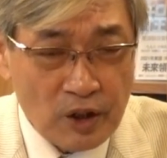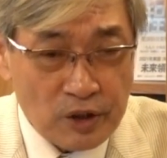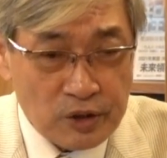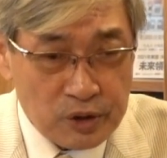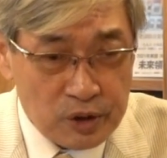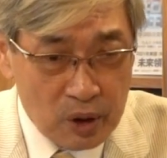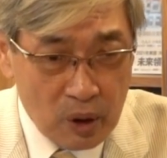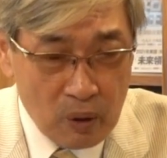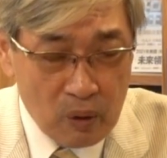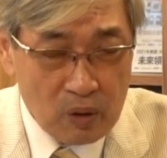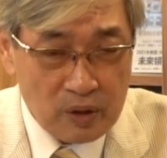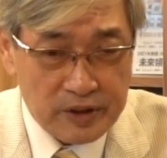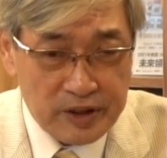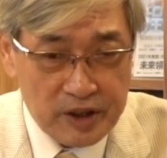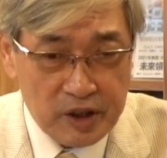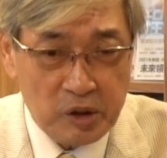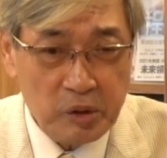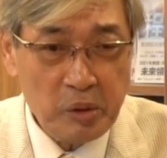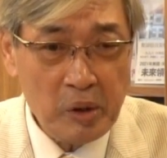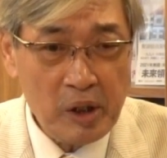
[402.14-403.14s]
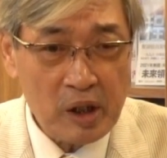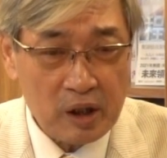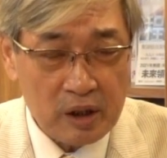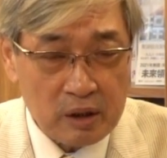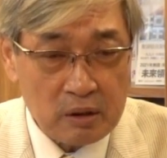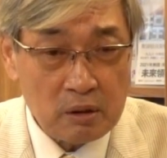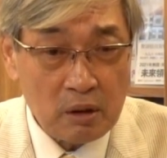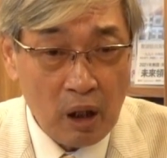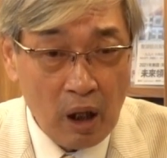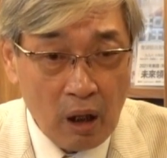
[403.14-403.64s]
从一月
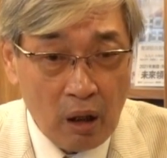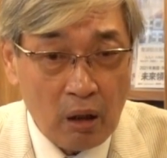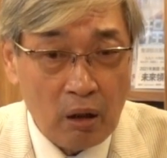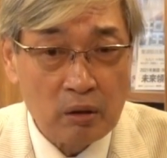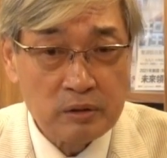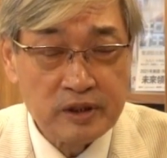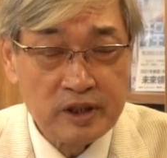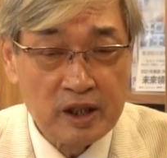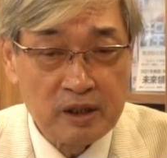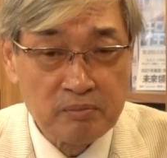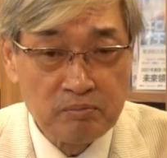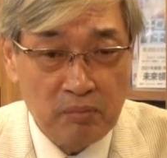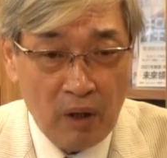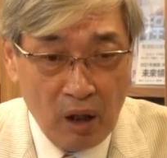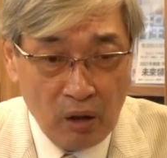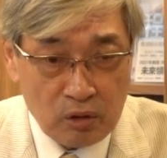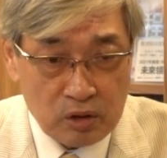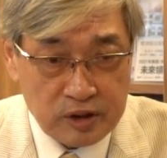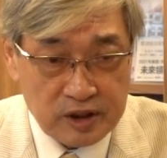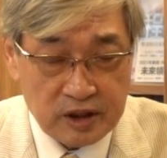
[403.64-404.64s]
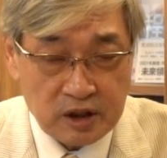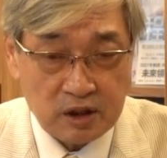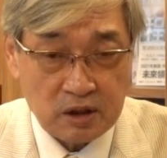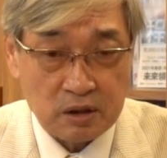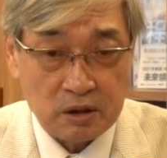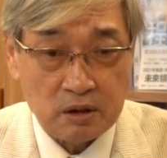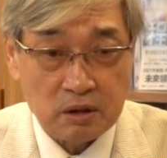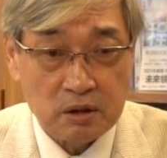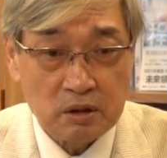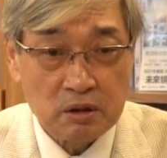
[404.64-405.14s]
六号，你冒死
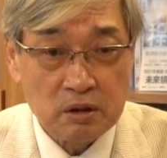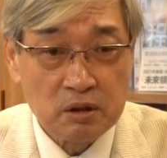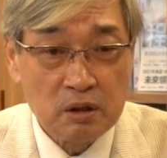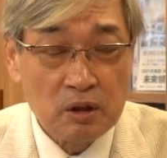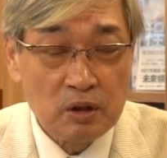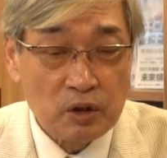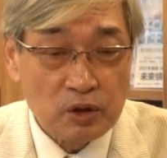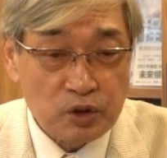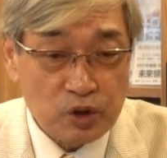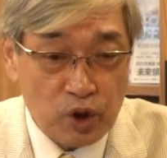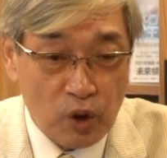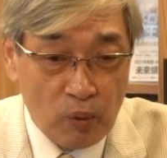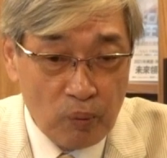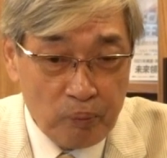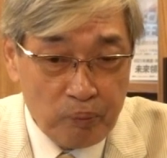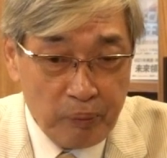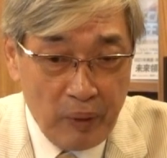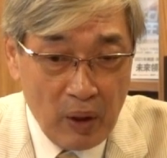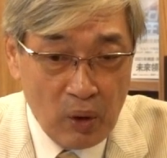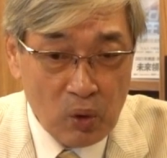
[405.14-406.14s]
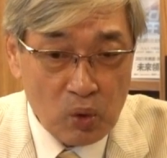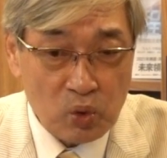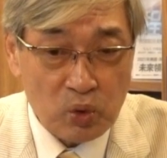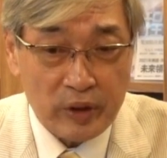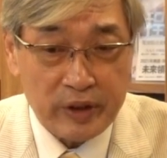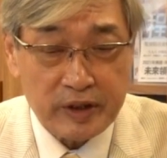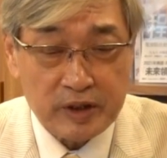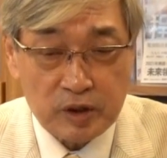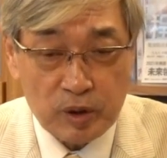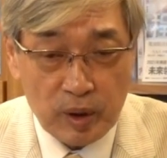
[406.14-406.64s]
从包
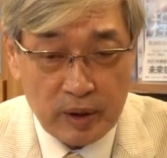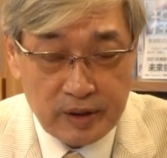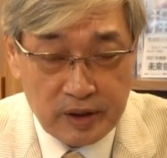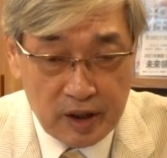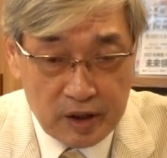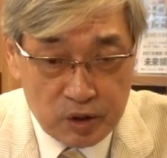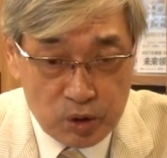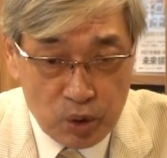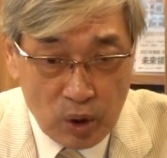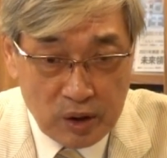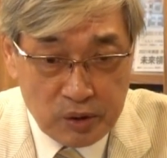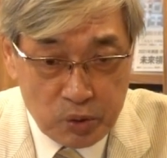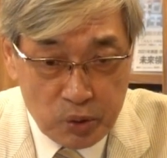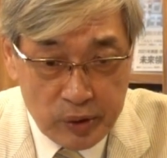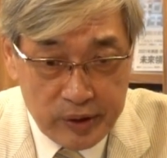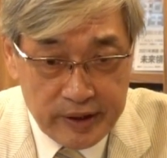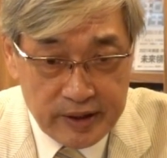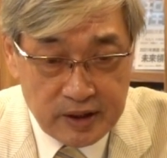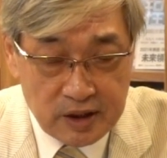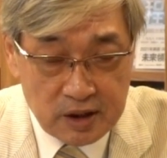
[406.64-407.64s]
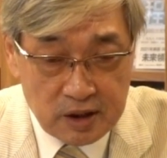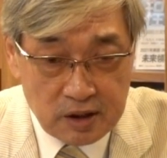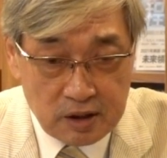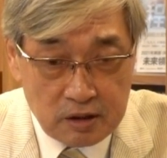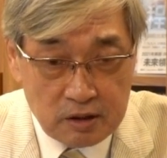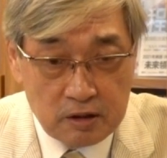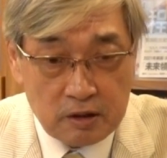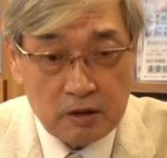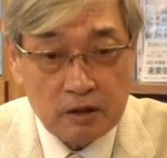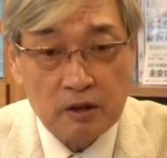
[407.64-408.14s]
围圈的双堆集
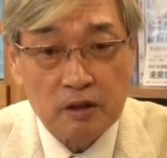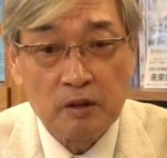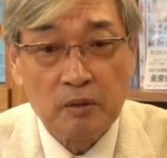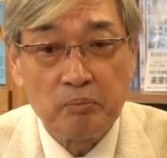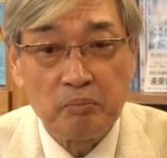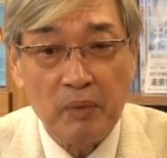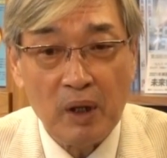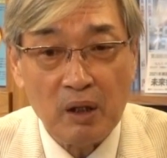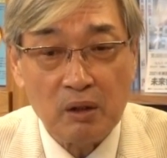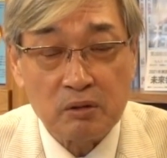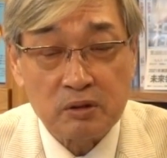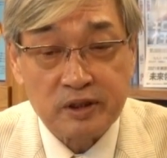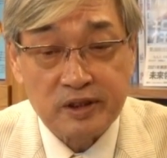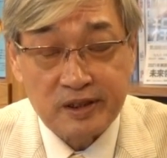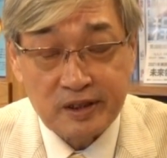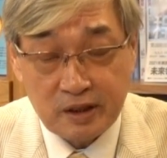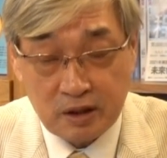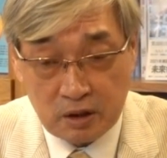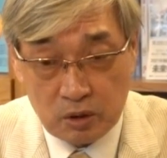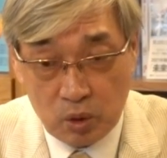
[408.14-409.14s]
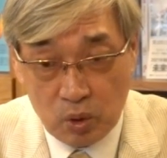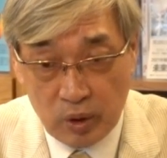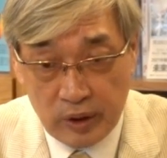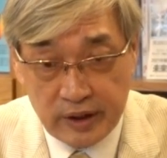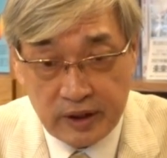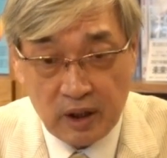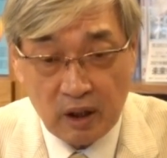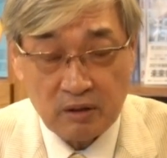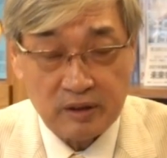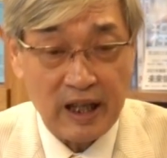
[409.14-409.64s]
冒死回
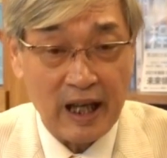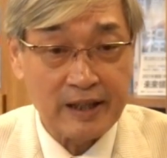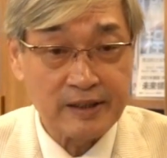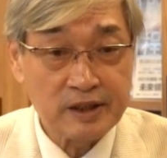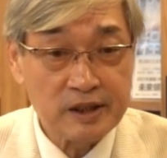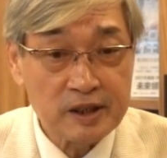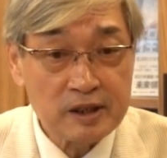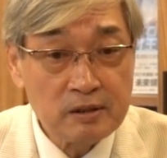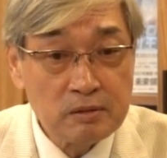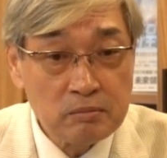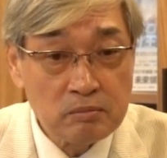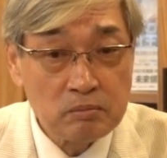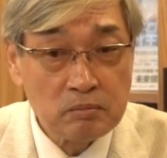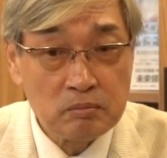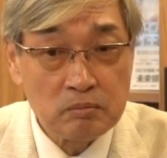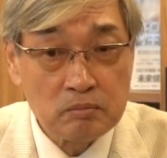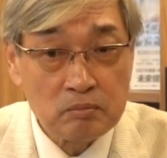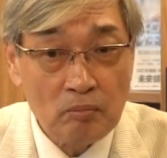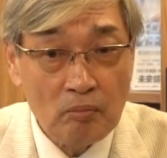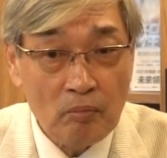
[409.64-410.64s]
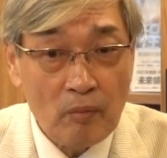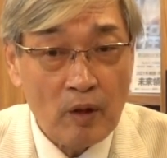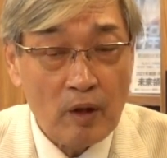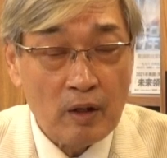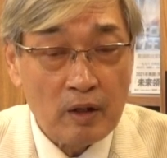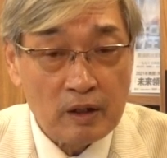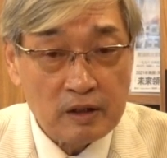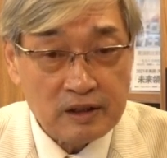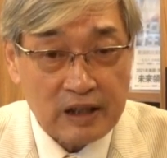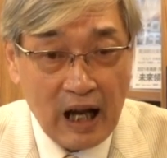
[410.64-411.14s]
到南京，
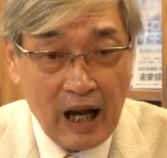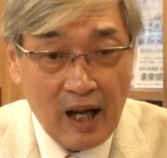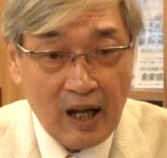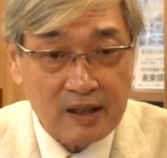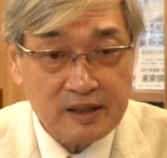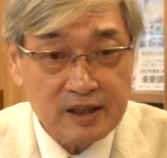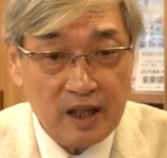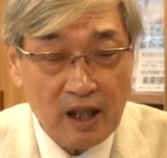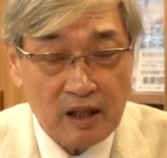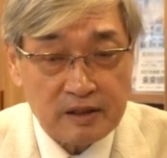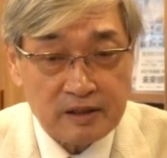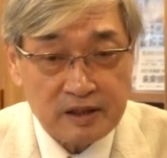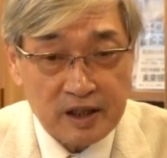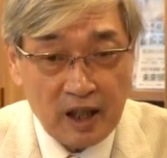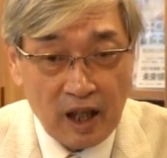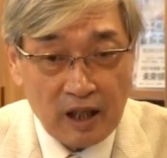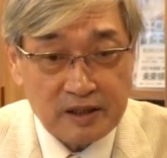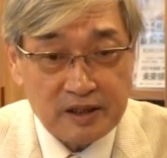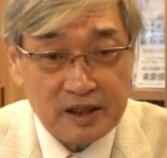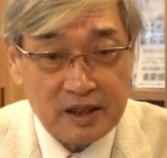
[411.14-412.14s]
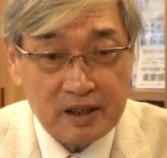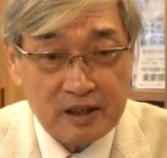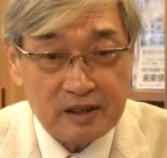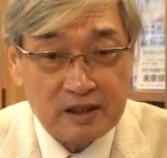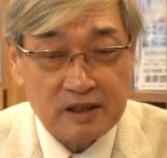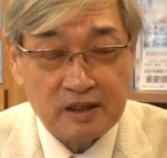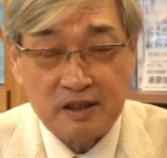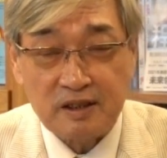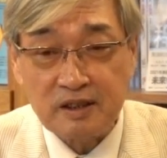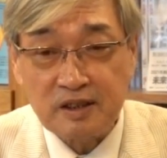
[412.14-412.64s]
他向蒋介
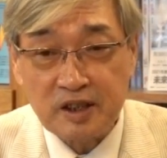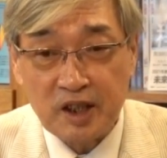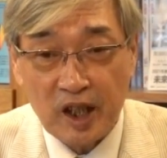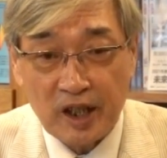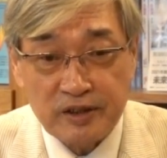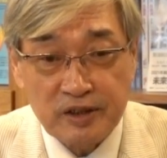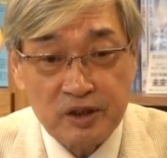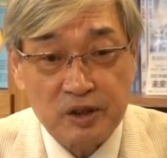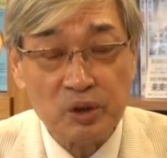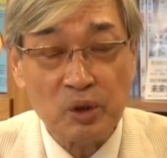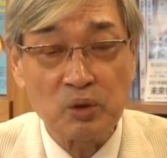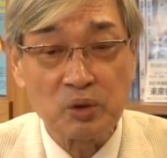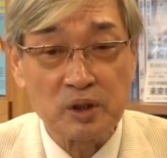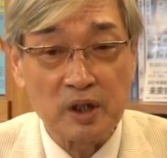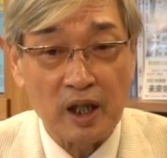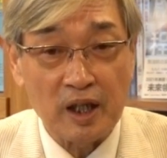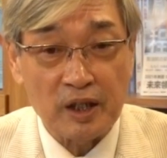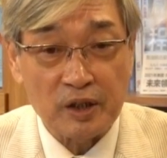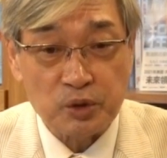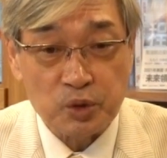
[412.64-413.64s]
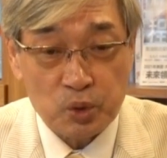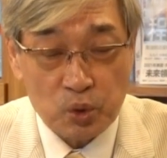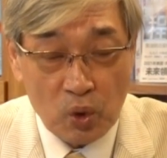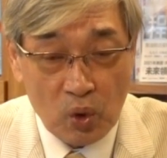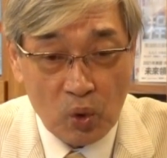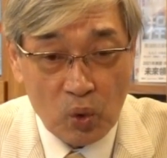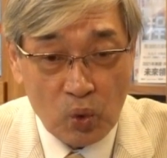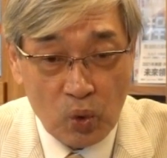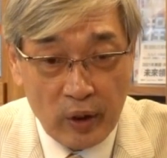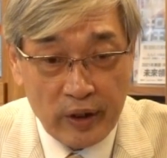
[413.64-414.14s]
石呈送了所
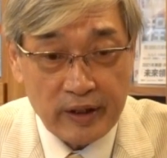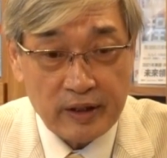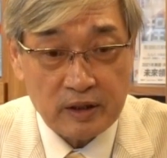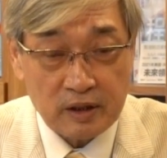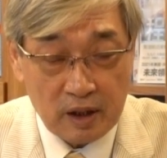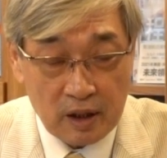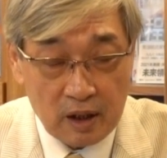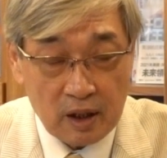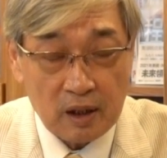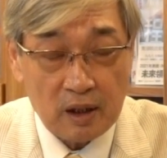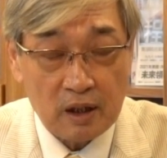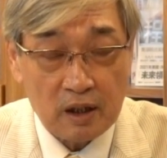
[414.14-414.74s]
谓的